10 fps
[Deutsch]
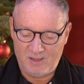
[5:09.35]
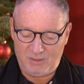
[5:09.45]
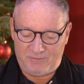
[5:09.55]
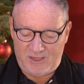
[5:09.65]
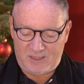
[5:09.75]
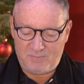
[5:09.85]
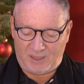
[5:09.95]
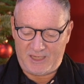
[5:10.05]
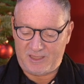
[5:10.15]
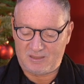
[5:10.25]
mit welchem
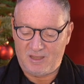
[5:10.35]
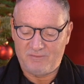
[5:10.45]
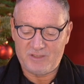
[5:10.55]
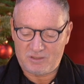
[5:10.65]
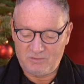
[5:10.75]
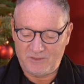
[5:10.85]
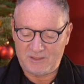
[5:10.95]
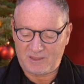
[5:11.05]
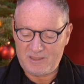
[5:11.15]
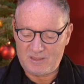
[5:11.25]
Recht willst du
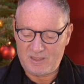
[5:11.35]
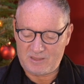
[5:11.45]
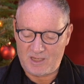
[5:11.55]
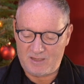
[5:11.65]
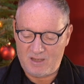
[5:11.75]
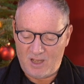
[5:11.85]
verdrießlich sein?